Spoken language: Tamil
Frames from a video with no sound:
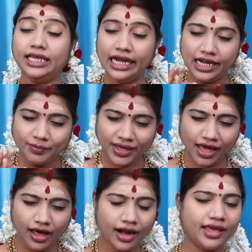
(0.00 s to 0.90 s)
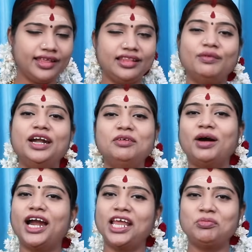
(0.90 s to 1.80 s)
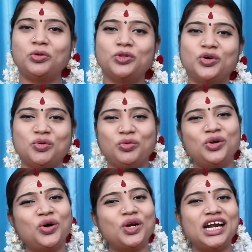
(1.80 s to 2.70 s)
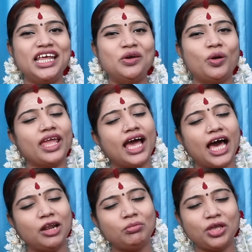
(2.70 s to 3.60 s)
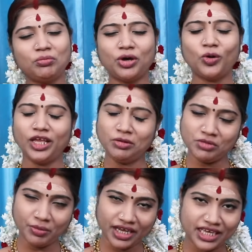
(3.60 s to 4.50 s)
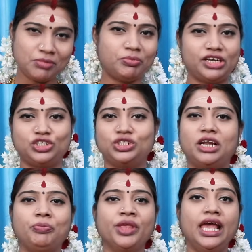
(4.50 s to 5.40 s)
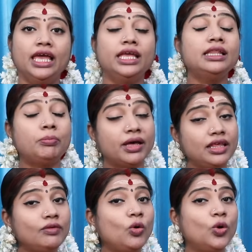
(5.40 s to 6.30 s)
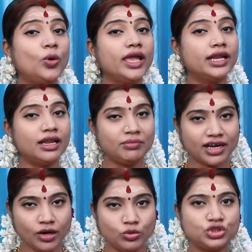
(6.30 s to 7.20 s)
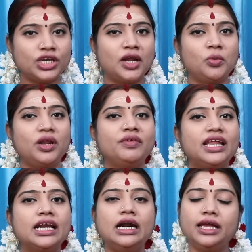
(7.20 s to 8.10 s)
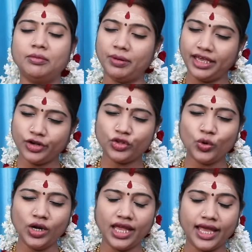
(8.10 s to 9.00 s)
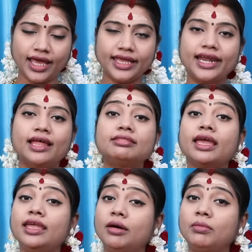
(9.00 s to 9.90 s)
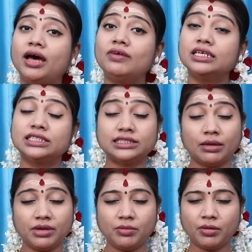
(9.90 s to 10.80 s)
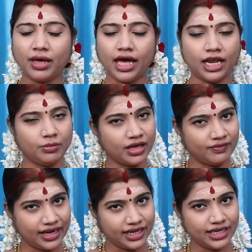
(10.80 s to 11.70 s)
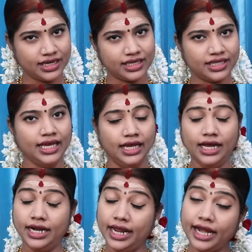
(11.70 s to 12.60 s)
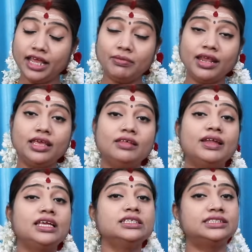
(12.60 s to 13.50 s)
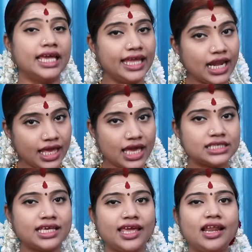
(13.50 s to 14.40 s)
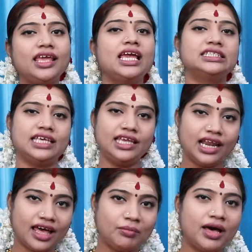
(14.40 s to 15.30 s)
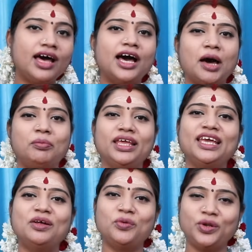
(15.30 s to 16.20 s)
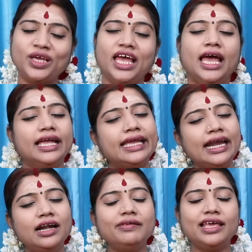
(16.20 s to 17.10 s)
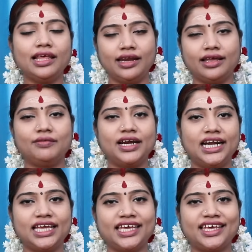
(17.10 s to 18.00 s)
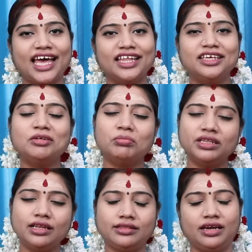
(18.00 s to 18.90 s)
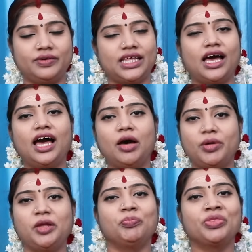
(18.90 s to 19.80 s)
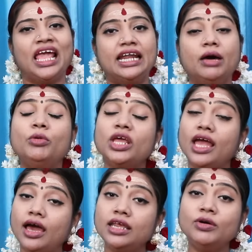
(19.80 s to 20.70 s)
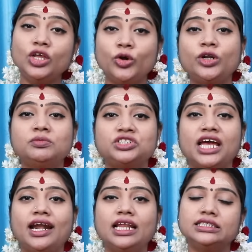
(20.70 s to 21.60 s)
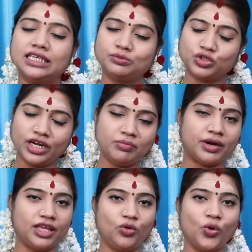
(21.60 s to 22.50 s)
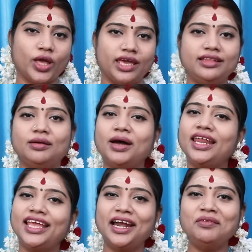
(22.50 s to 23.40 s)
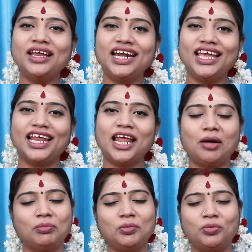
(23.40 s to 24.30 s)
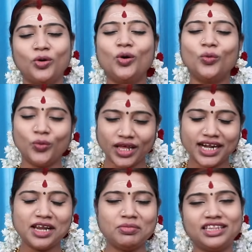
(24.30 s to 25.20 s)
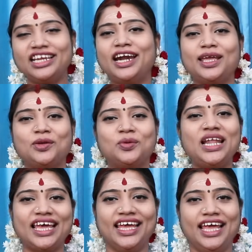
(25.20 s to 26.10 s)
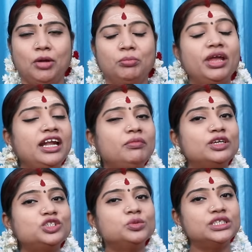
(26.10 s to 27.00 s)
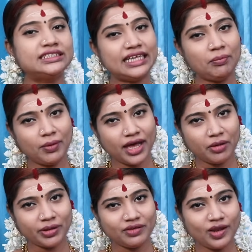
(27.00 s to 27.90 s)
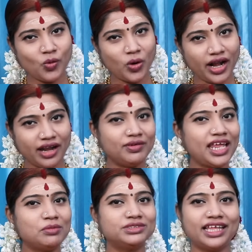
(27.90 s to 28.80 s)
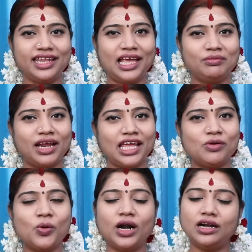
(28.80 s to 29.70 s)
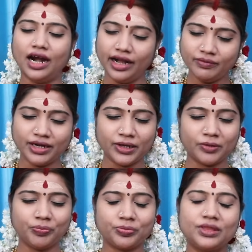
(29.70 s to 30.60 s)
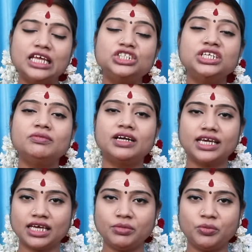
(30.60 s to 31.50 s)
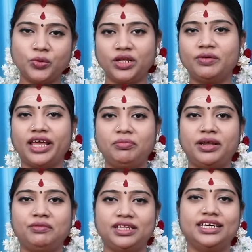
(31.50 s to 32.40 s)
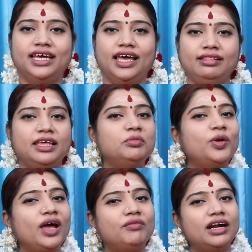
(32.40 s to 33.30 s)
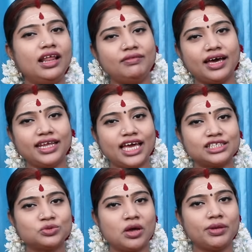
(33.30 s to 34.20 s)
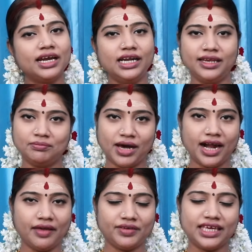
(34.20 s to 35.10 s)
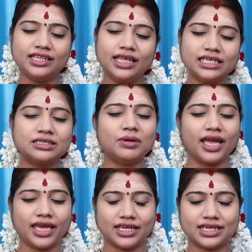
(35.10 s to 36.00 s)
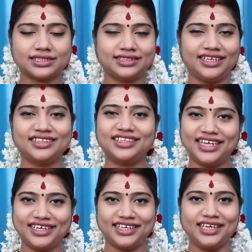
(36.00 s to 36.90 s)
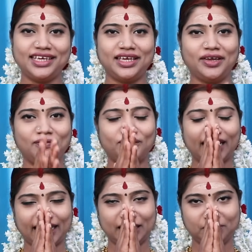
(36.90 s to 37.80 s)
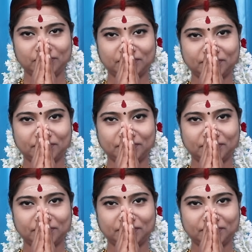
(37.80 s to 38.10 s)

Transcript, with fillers: எளிமையான இந்த வழிபாடே போதும் முன்னோர்களினுடைய அன்பையும் அருளையும் நமக்கு பெற்றுத்தரும் இந்த பதிவு உங்களுடைய நண்பர்கள் உற்றார் உறவினர்களுக்கு பகிர்ந்து கொள்ளுங்க ஏன்னா தை அமாவாசை சமீபமாக நமக்கு வர இருக்குது நிறைய பேர் இதுவரைக்கும் செய்யலையே செய்யலையே செய்யலாமா அப்படிங்கிற ஒரு கேள்வியில் இருக்கிறவங்களுக்கு அது பதில் தருவதாக அமை நம்முடைய அறிவொளி யூடியூப் சேனலை சப்ஸ்கிரைப் பண்ணி பண்ணிக்கோங்க இந்த மாதிரி கேள்விகளுக்கெல்லாம் அப்பப்போ உடனடி பதில் கிடைக்கும்ல மீண்டும் மற்றும் ஒரு சிறப்பான பதிவில் உங்கள் அனைவரையும் சந்திக்கும் வரை உங்கள் அனைவருக்கும் நன்றியும் வணக்கமும் கூறி விடைபெறுவது திருமுருக வள்ளல் வாரியார் சுவாமிகளின் மாணவி தேசமங்கேற்கரசி நன்றி வணக்கம்